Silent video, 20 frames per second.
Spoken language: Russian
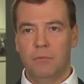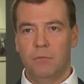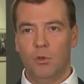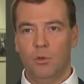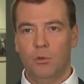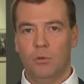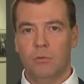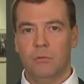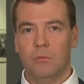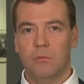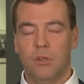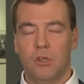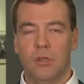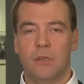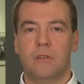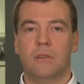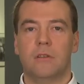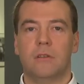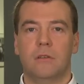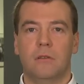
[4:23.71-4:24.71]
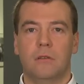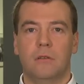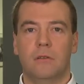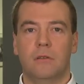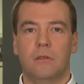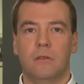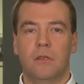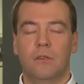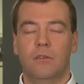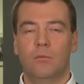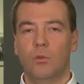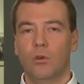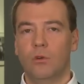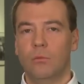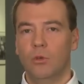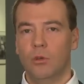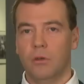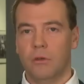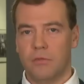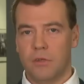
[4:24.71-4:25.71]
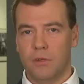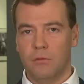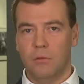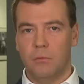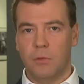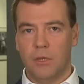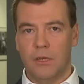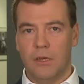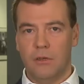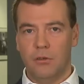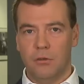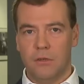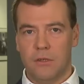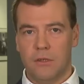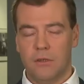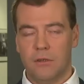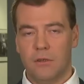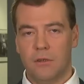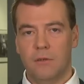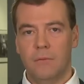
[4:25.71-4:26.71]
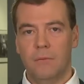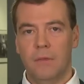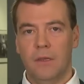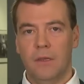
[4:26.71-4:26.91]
Но сейчас, слава богу, много всего продается.